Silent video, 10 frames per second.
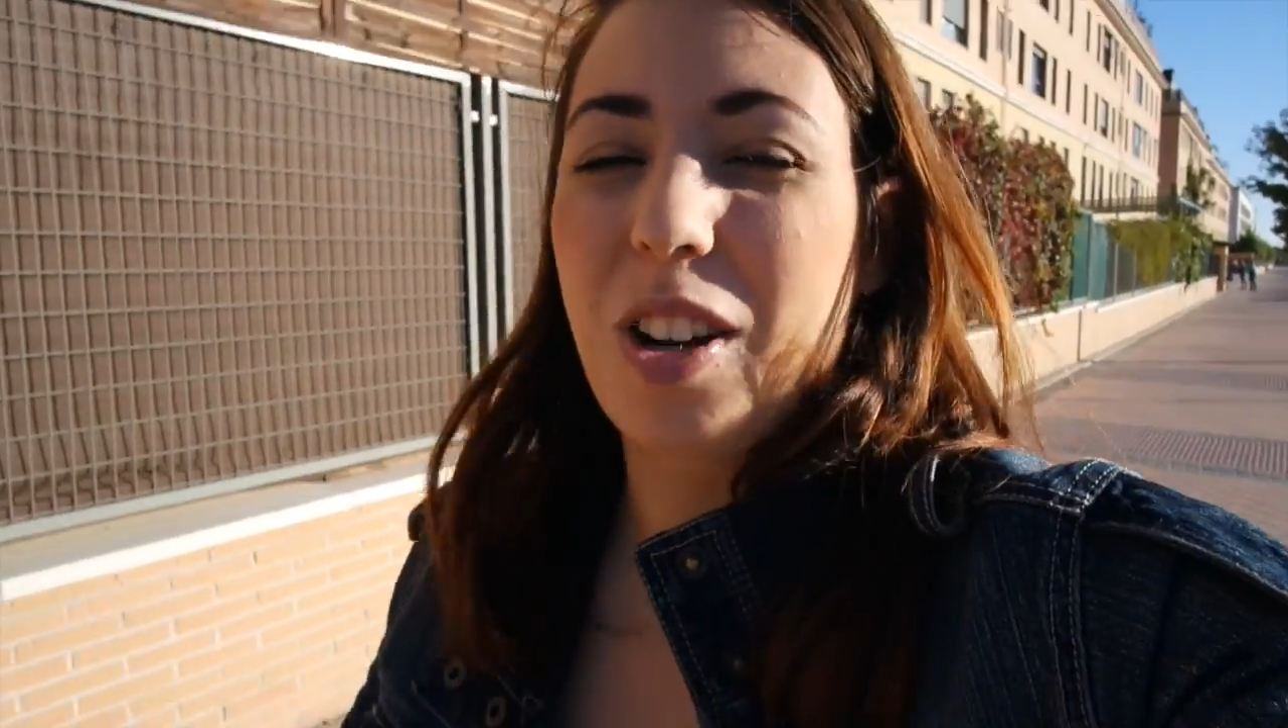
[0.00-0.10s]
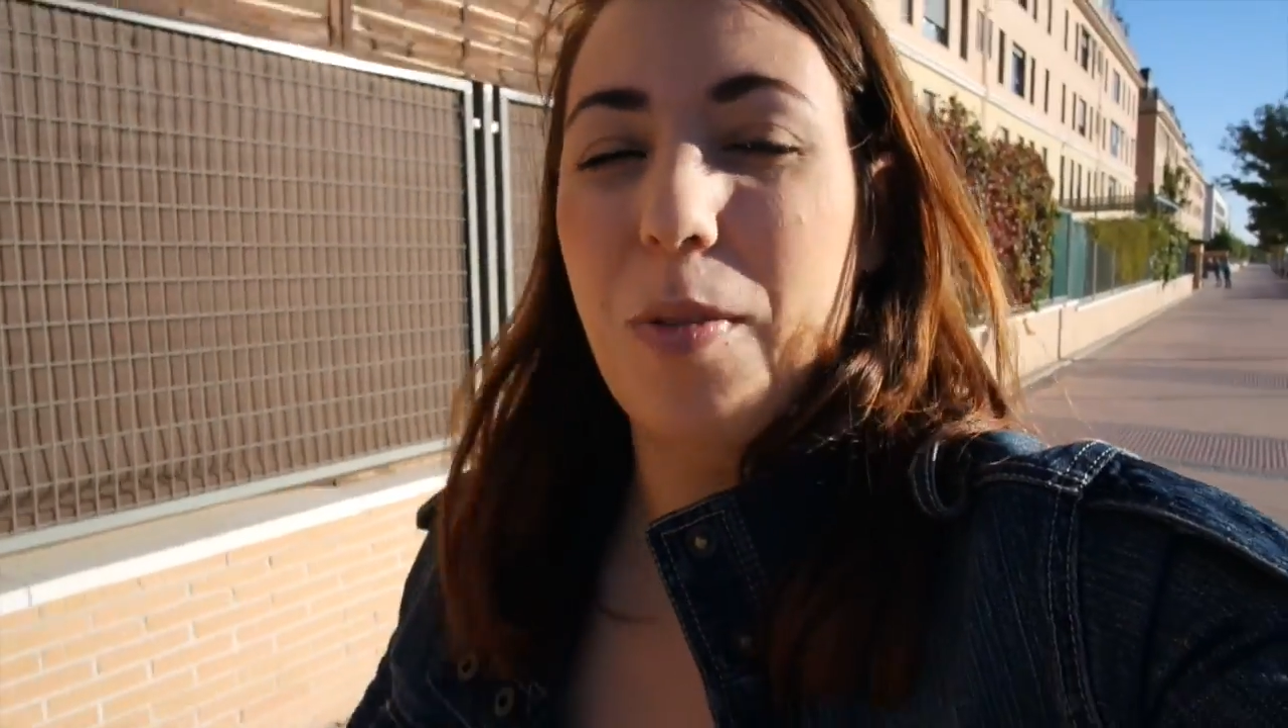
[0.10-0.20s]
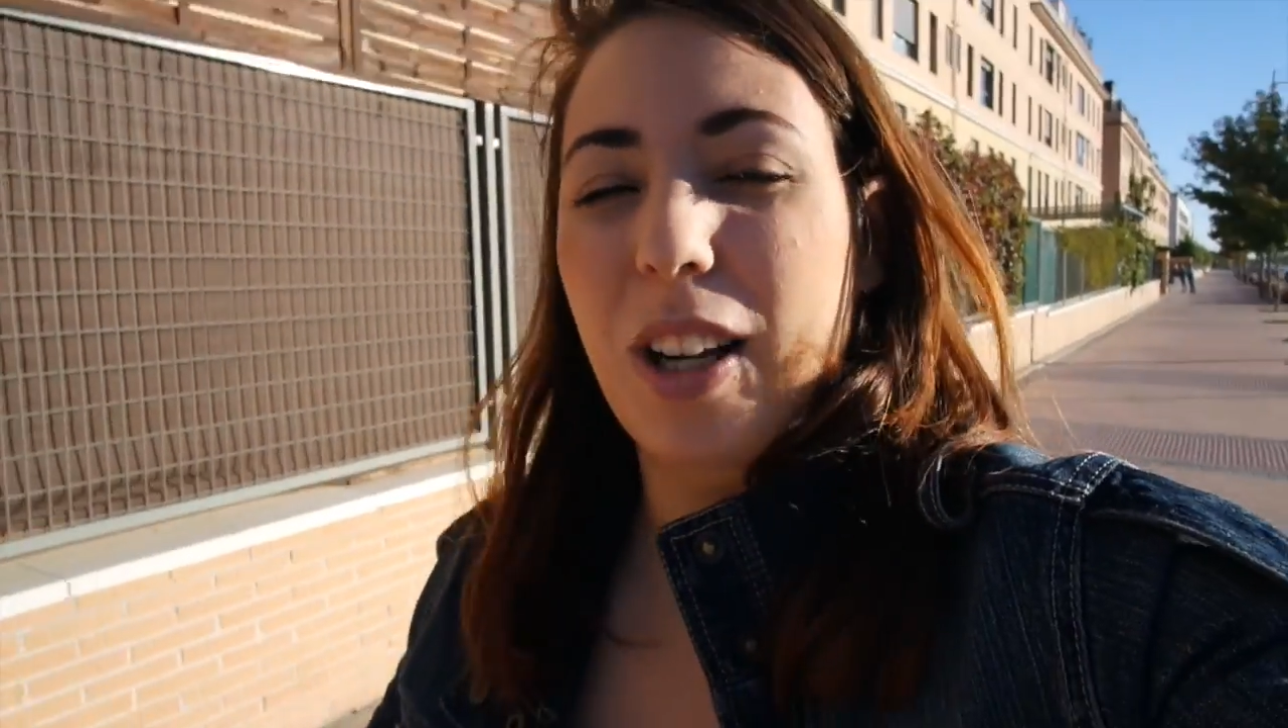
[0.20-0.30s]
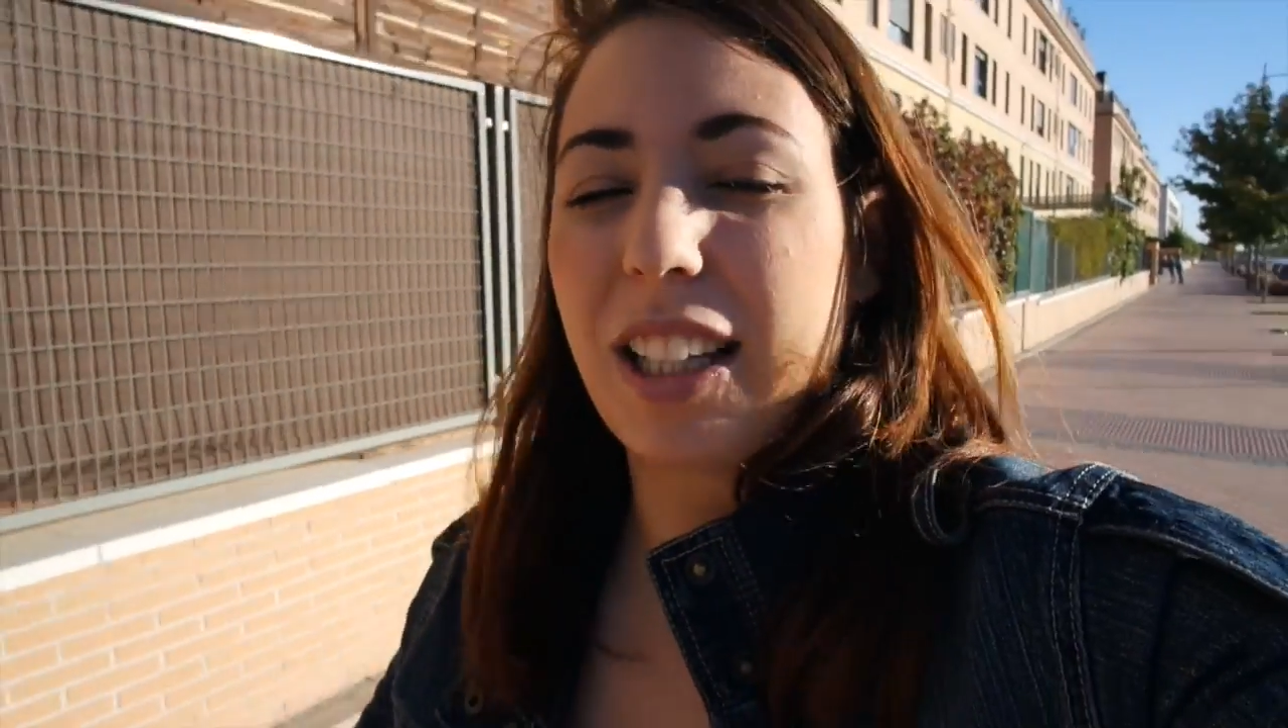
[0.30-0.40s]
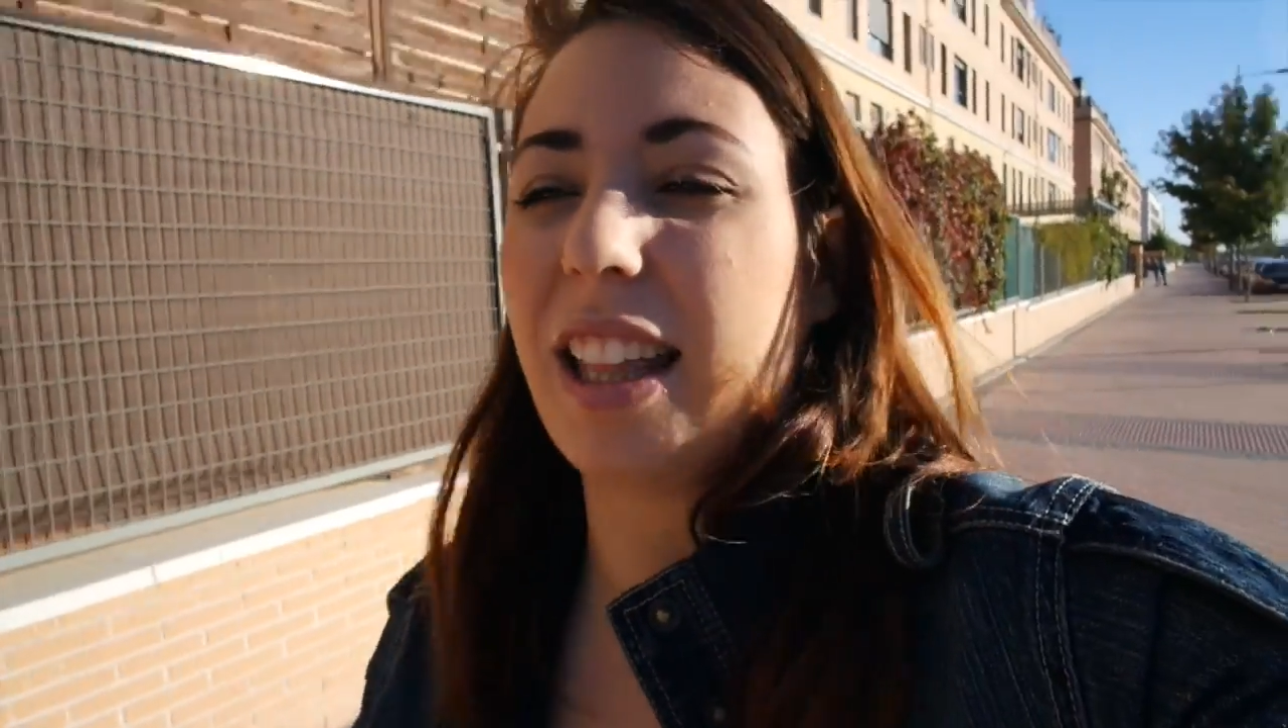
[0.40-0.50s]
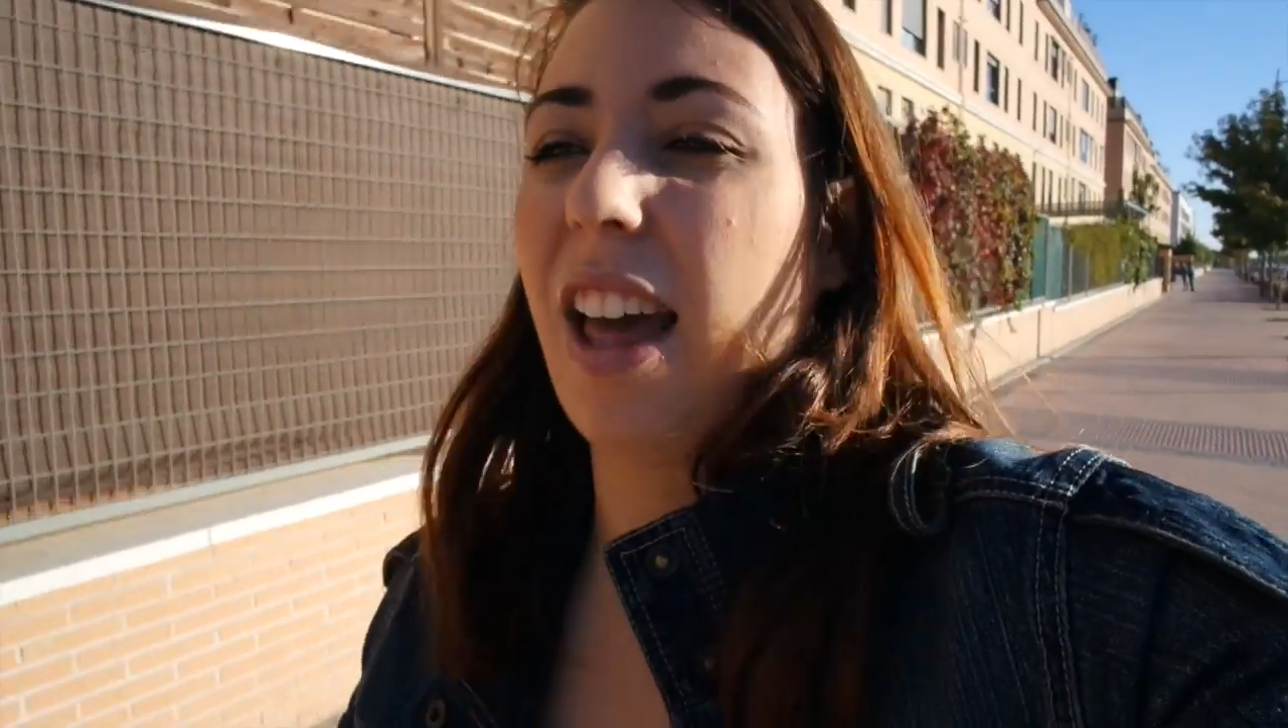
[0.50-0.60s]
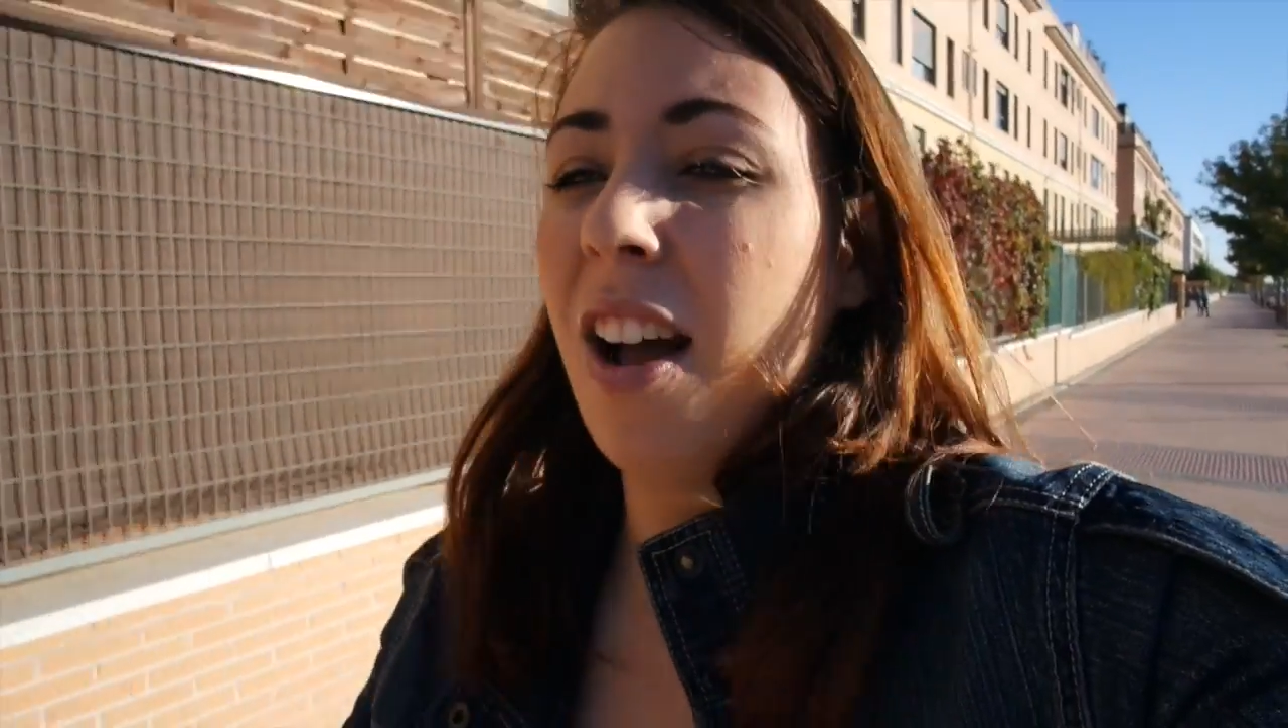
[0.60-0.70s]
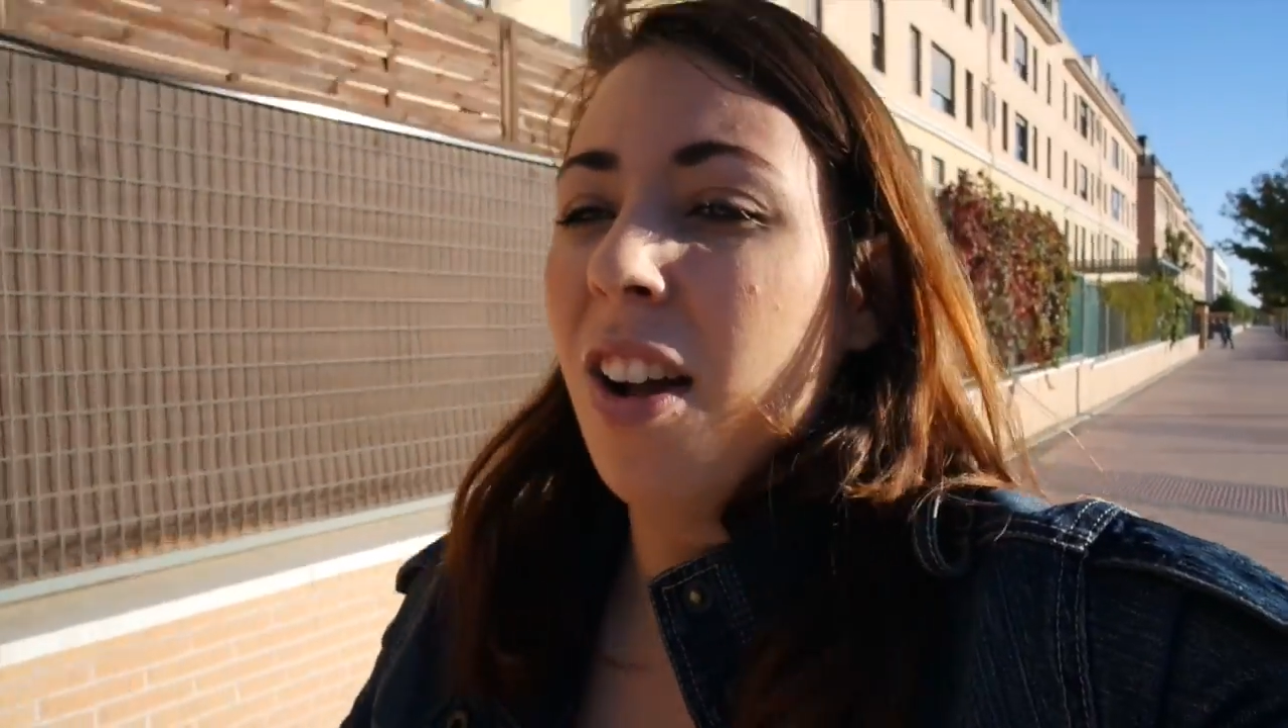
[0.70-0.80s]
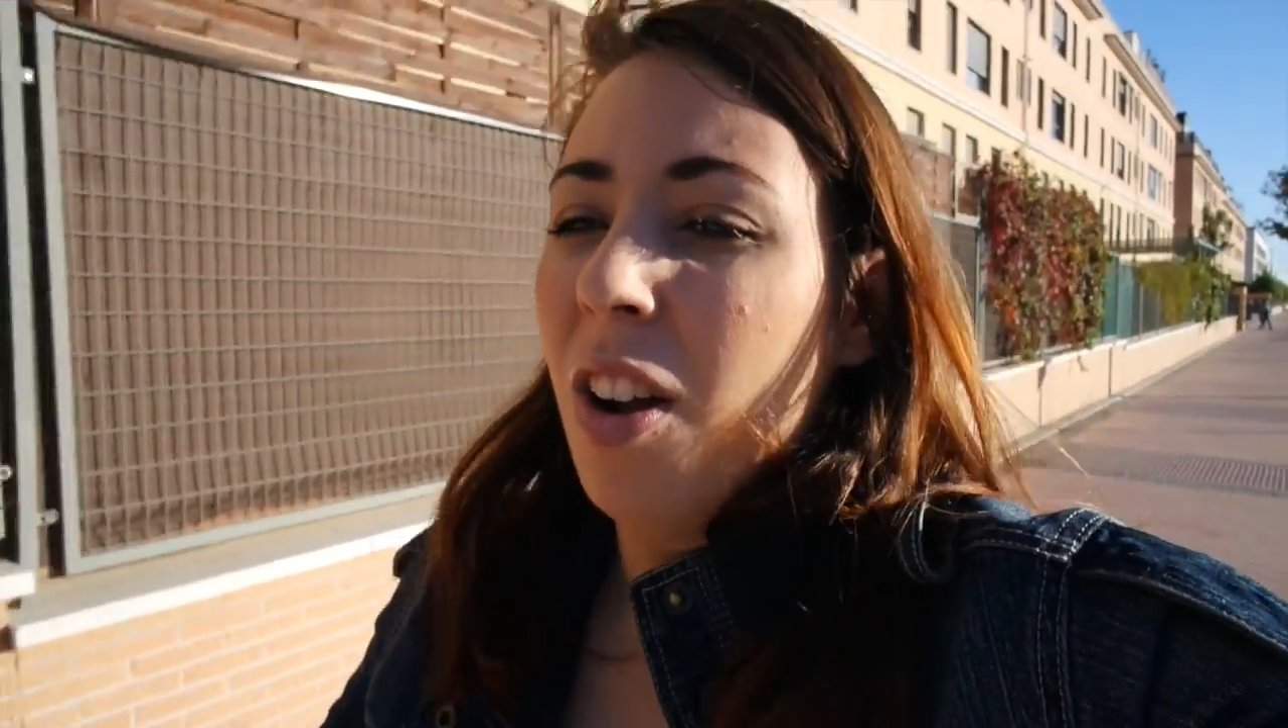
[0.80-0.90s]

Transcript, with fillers: como que te da